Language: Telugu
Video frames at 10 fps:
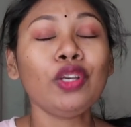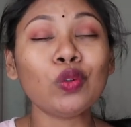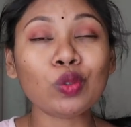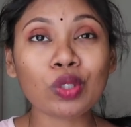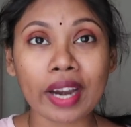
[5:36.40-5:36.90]

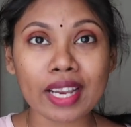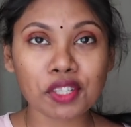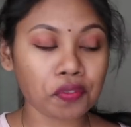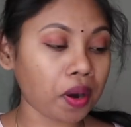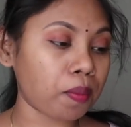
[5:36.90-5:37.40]
న్యూ
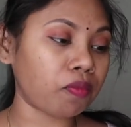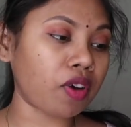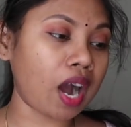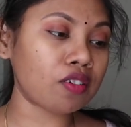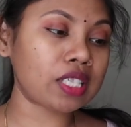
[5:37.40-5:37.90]
రేంజ్ ఫ్రమ్
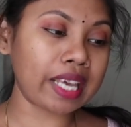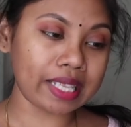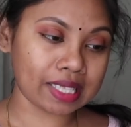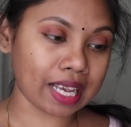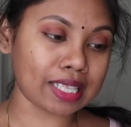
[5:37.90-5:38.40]
వావ్
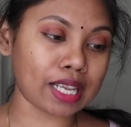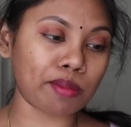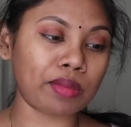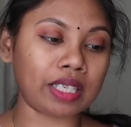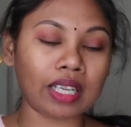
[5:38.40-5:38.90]
స్కిన్ సైన్స్
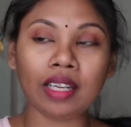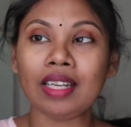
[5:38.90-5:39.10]
అనమాట